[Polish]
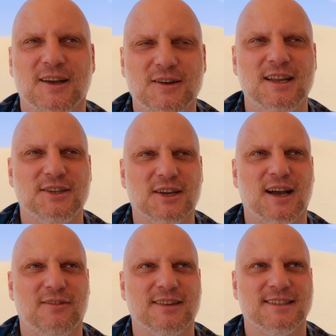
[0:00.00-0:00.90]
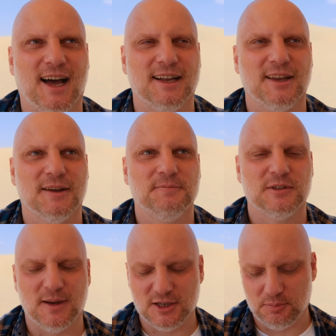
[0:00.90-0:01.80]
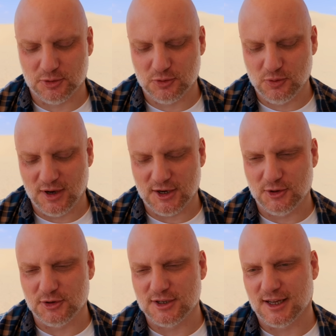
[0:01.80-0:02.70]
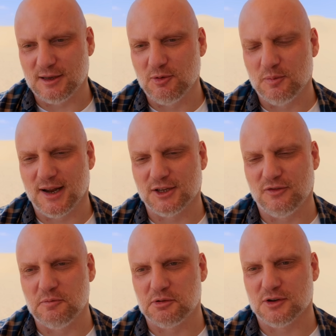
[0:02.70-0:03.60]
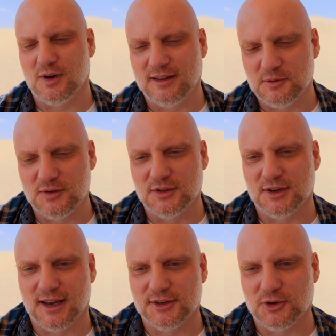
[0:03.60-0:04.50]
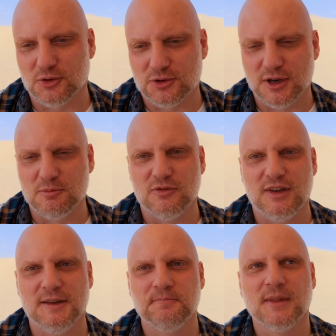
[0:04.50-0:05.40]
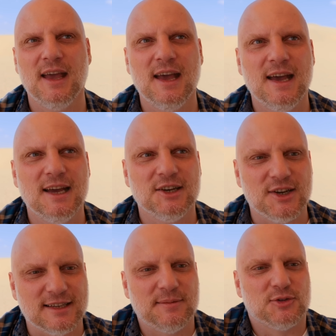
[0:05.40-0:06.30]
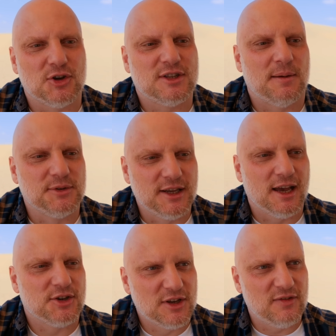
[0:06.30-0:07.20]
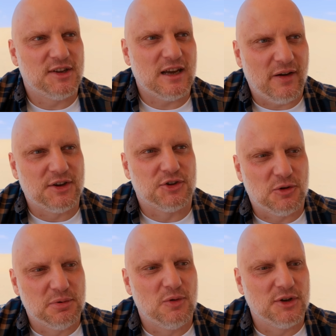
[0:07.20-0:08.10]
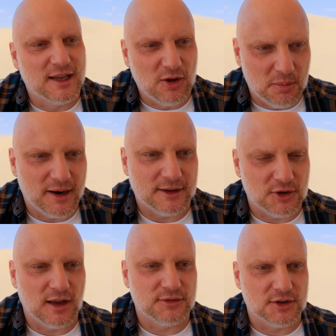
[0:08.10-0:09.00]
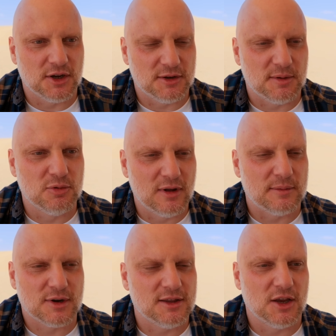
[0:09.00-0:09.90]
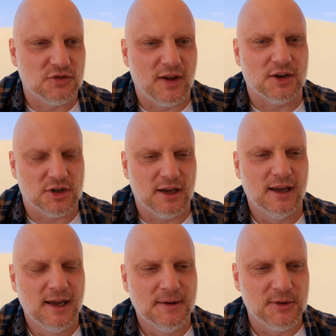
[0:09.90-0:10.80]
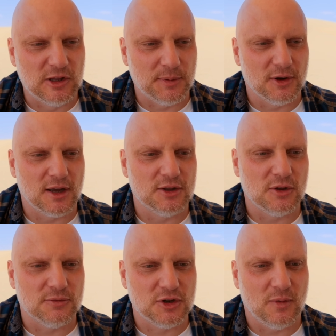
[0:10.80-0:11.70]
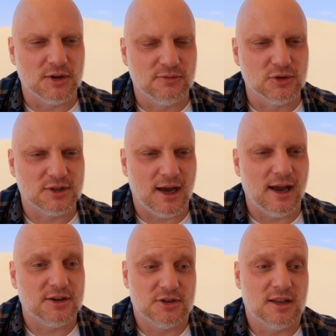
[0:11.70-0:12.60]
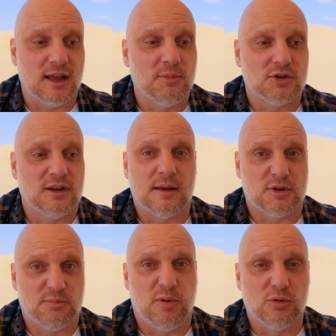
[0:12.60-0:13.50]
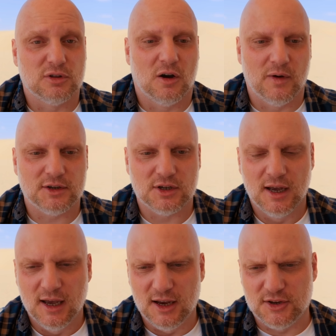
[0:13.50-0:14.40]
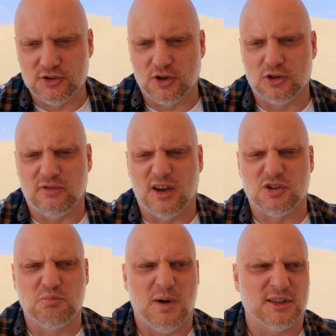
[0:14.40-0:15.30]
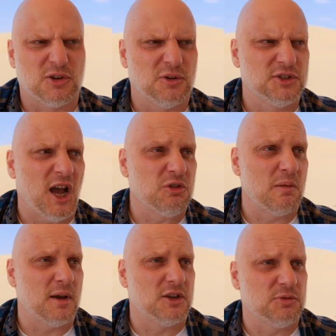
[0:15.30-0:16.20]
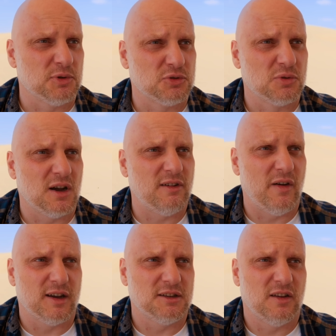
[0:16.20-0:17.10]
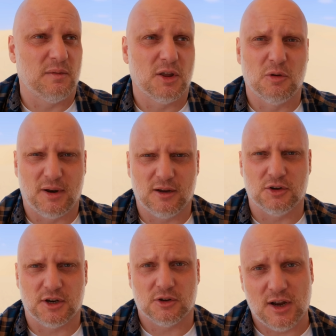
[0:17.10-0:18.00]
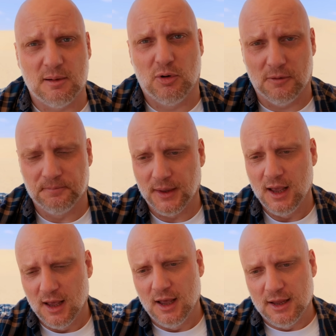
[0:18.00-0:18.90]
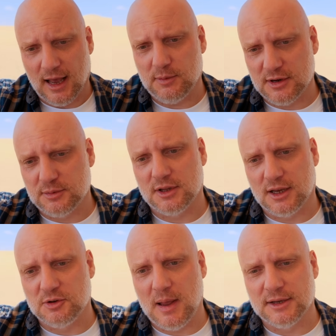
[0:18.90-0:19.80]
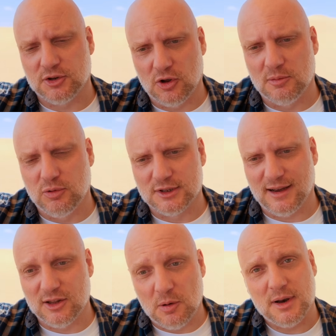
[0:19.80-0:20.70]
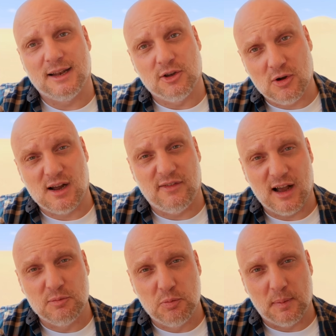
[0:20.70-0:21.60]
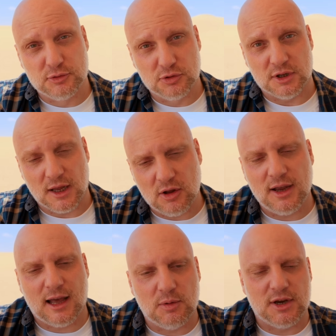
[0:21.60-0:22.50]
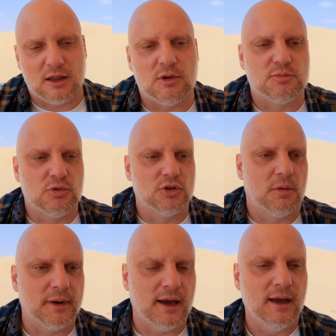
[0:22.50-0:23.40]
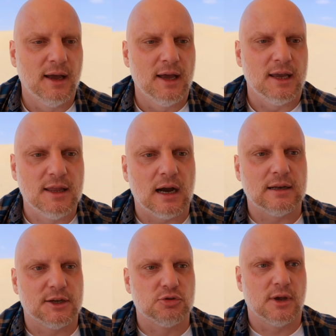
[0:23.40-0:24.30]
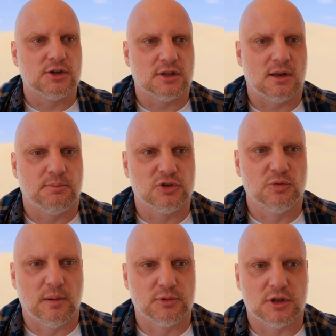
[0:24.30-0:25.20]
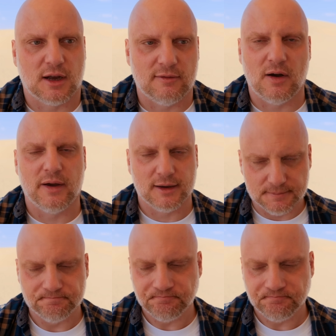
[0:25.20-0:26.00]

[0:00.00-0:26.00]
No I ciekawe zdanie. Zwłaszcza posługuje się dosyć takim obrazowym przykładem święty Hezykiusz, czyli mówi czasem coś tam zjesz, nie wiedziałeś, że to było niedobre, co nie? W sensie, że było na przykład nieświeże i dopiero kiedy to wziąłeś w usta, jeszcze nie daj Boże, na przykład połknąłeś i się zorientowałeś, matko, zjadłem jakiś po prostu kawałek, nie wiem, niedobrego czegoś. Albo jadłeś na przykład jakieś mięso i ono było całe dobre, ale tylko kawałek był popsuty, nie? No i jadłeś, jadłeś, było dobre i nagle czujesz, że ten po prostu popsuty kawałek